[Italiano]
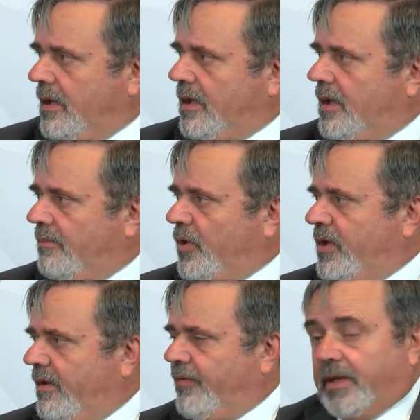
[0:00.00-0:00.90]
che
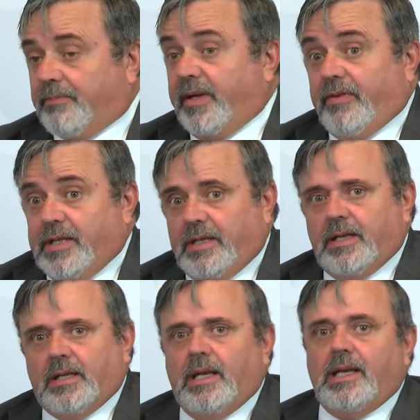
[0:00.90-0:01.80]
poteva far
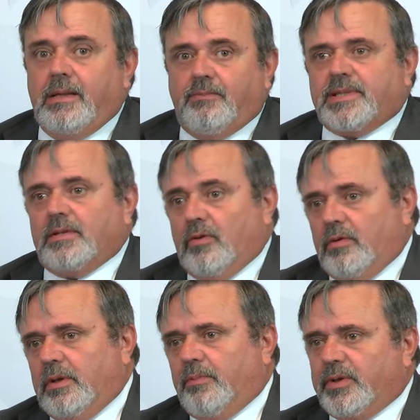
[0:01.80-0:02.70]
prevedere che l'Inps
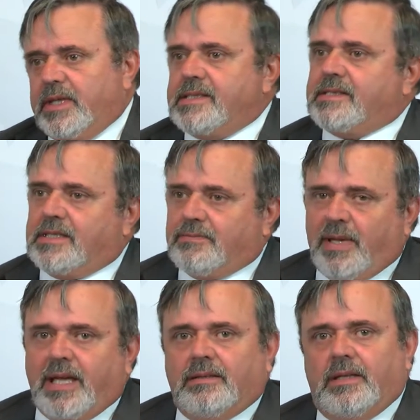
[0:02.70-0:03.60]
non potesse
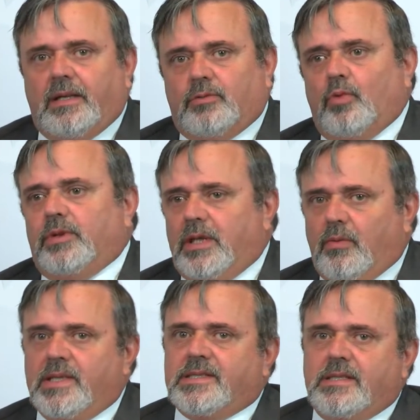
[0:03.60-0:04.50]
spendere tutti
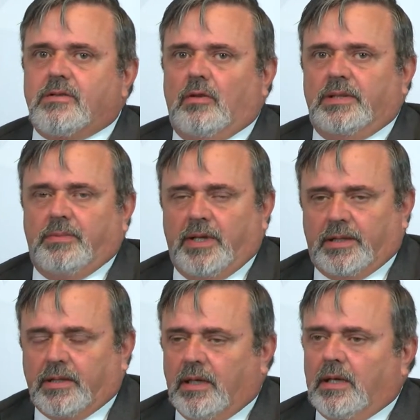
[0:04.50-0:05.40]
questi soldi
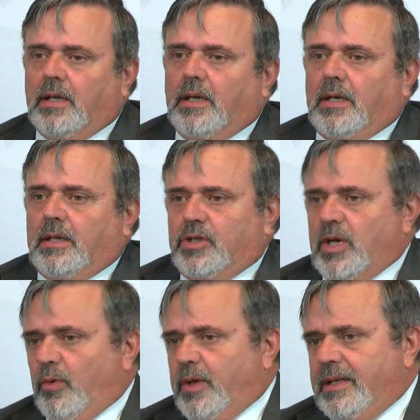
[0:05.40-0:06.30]
per.
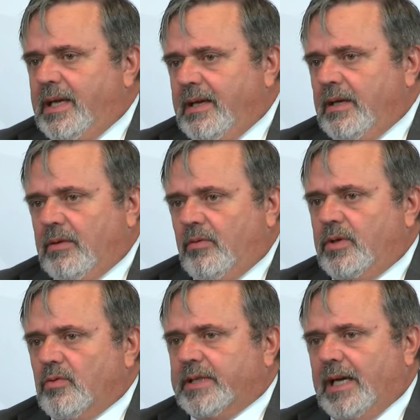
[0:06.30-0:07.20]
Diciamo quindi è un
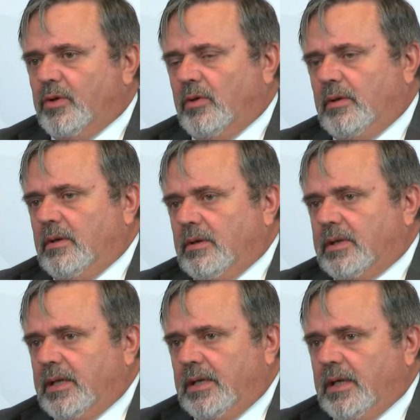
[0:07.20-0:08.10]
risultato
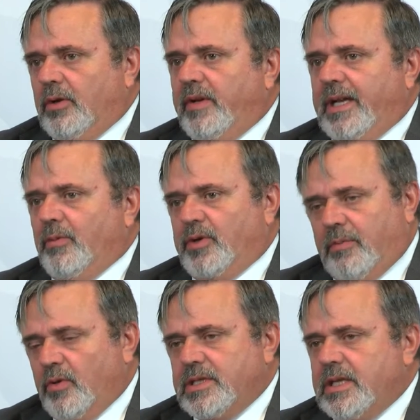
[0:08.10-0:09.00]
che annoveriamo tra
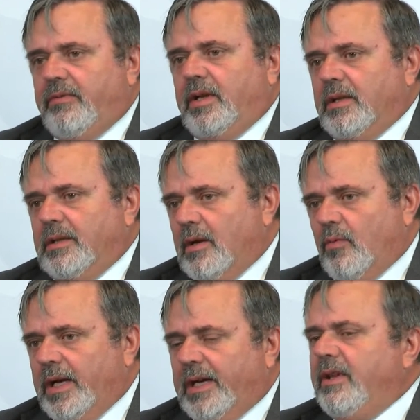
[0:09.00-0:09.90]
i positivi e del
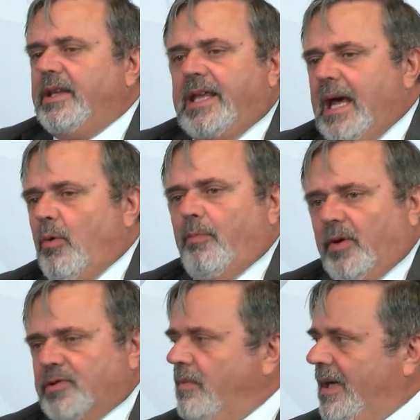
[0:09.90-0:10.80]
quale rivendichiamo un
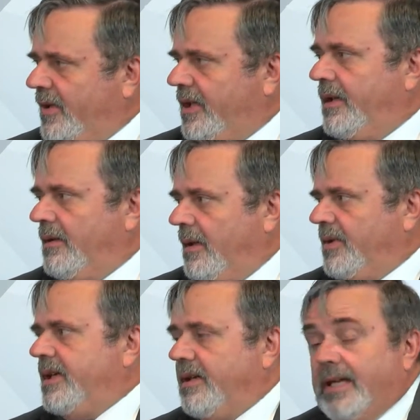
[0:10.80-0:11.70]
po' insomma, la
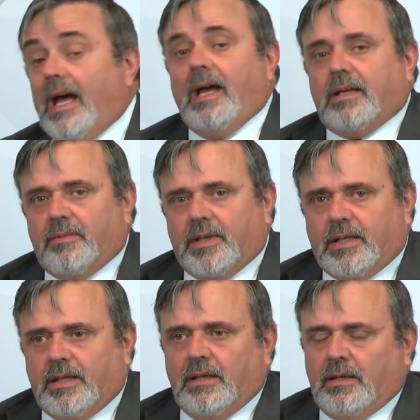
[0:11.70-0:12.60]
paternità anche
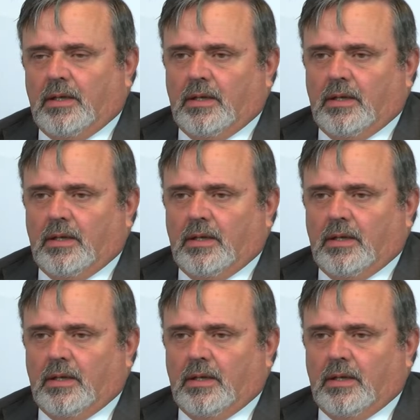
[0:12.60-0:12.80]
perché